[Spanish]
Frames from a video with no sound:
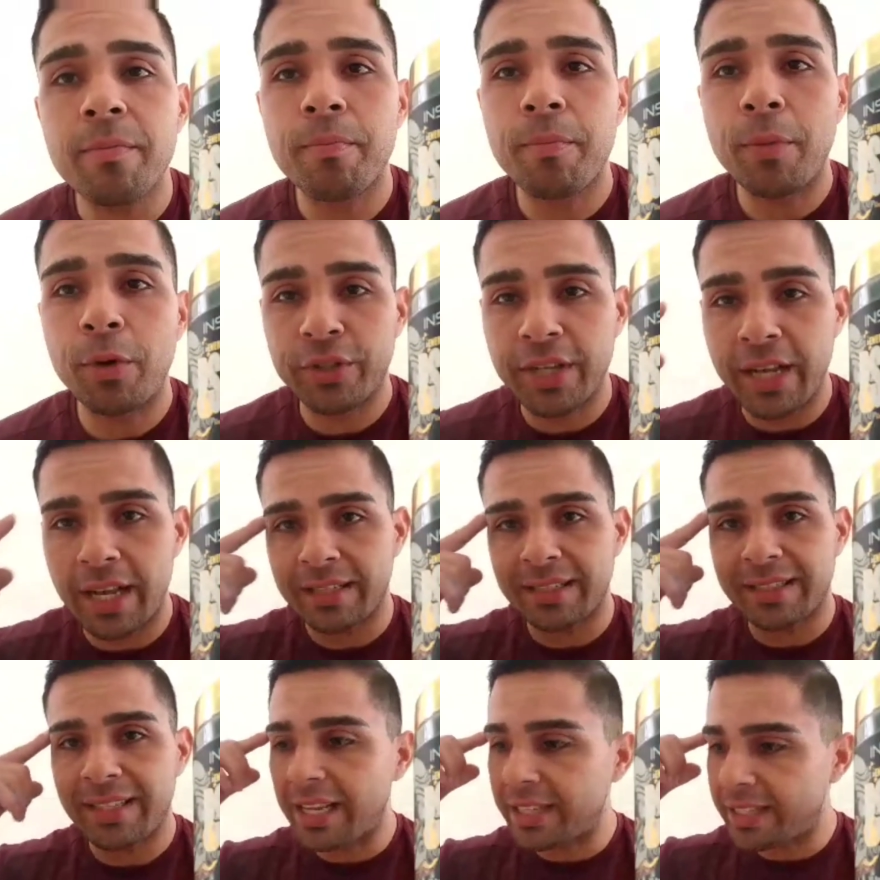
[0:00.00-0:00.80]
O
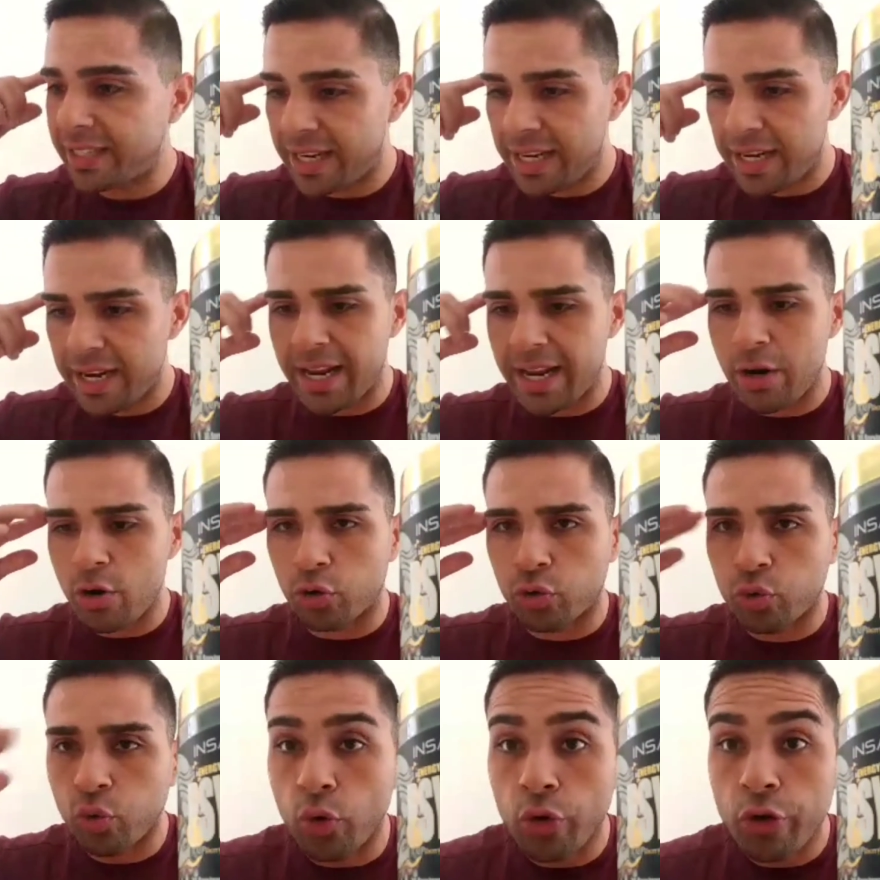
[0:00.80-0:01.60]
sea, estás en,
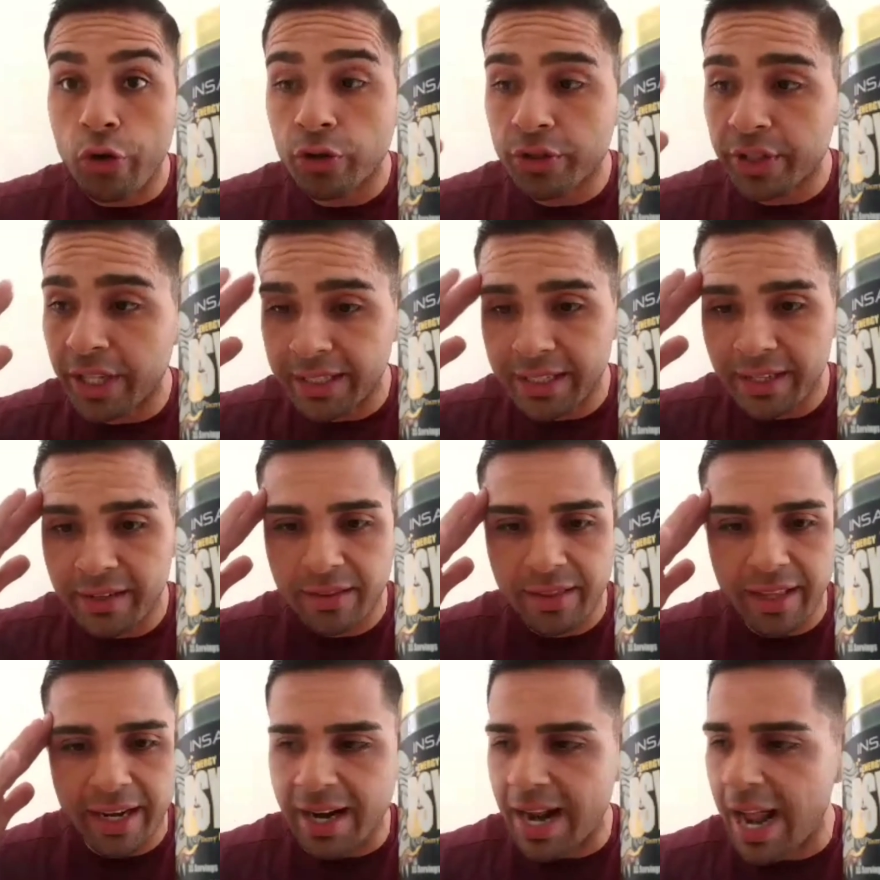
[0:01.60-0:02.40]
lo tuyo, estás
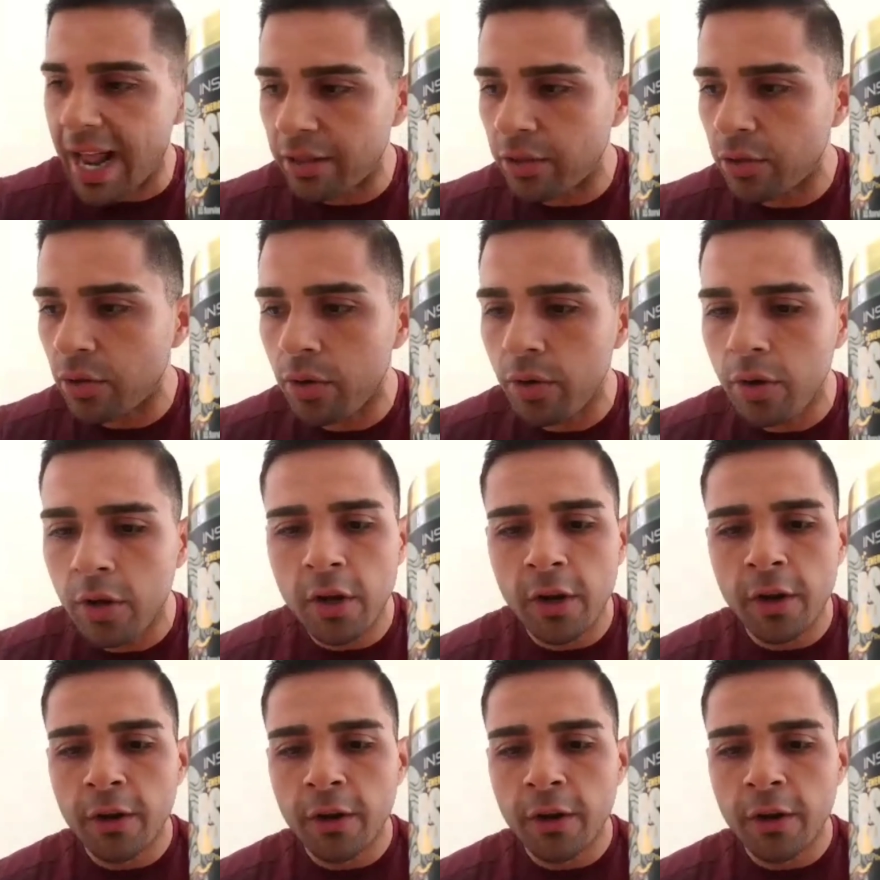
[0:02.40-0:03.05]
entrenando,